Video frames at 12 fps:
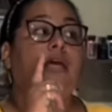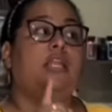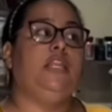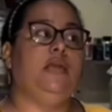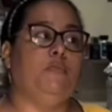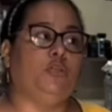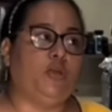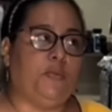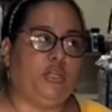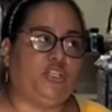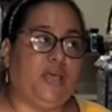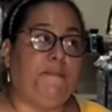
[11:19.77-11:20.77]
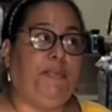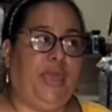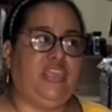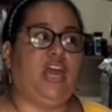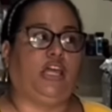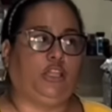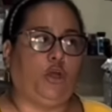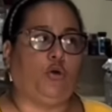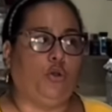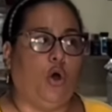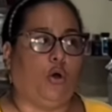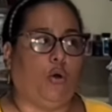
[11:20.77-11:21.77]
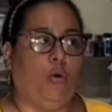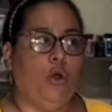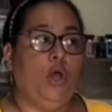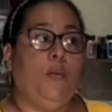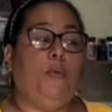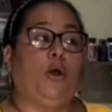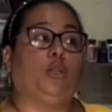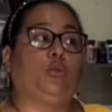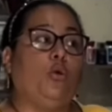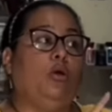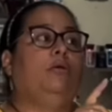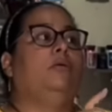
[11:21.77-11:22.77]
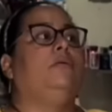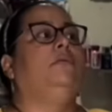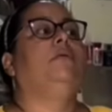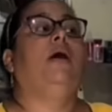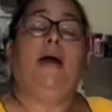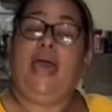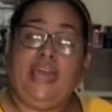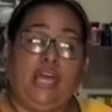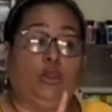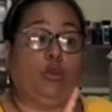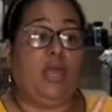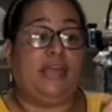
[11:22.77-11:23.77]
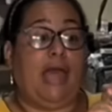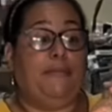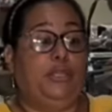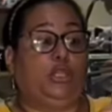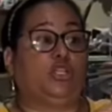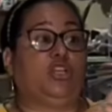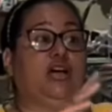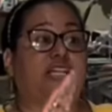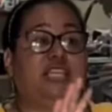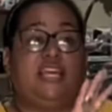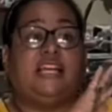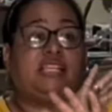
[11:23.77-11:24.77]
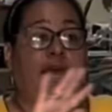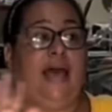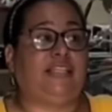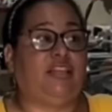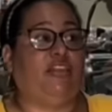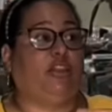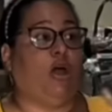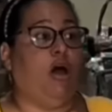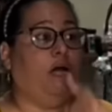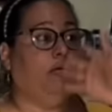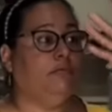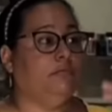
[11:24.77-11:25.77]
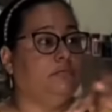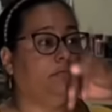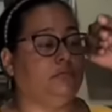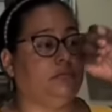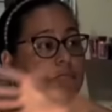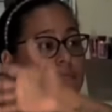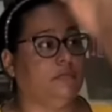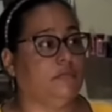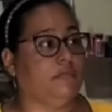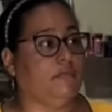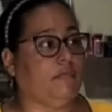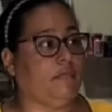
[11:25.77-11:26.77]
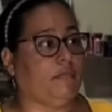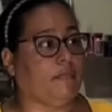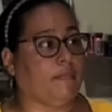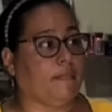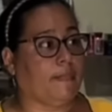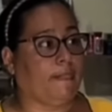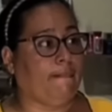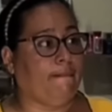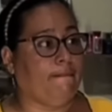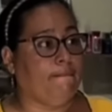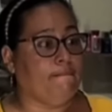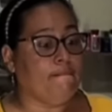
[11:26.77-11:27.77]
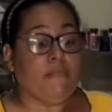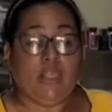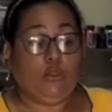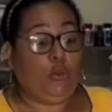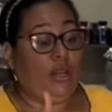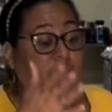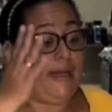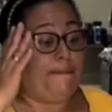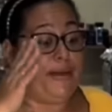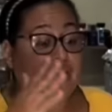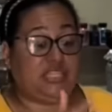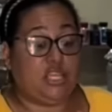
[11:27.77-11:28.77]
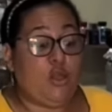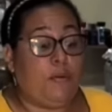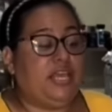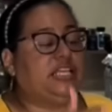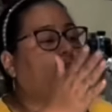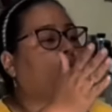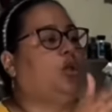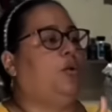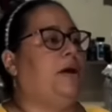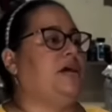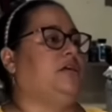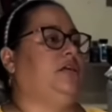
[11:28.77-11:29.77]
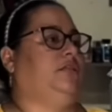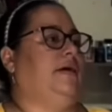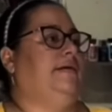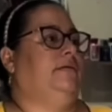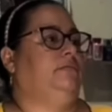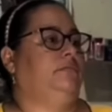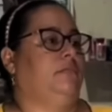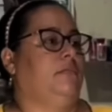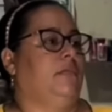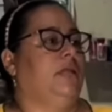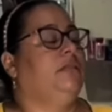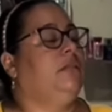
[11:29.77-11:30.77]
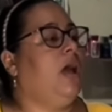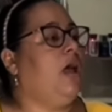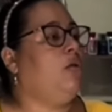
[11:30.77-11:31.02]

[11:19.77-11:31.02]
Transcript: ni mucho menos se empeña, que te conozco. Porque ¿Y cuándo te me viste empeñando? Es que tú y el Caimito son así, ese hace Pero ese es el Caimito y la Periflo que empeña yo no. Tú eres capaz, si ellos ven eso, te lo van a quitar. ¿Quién me lo va a quitar? Déjalo